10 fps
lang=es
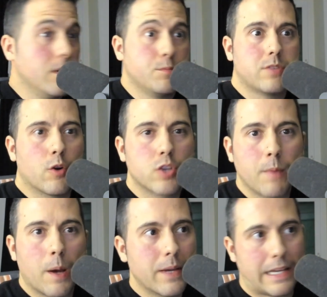Pues la
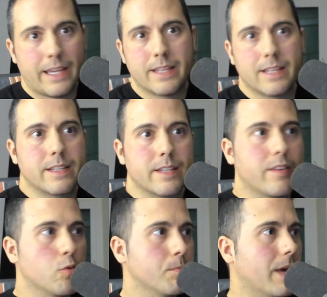última vez que
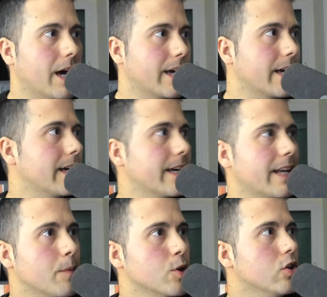hice un viaje
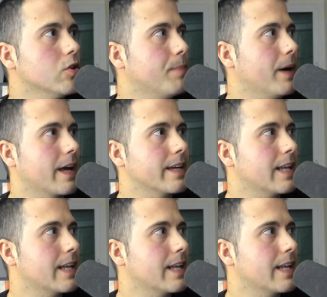en avión para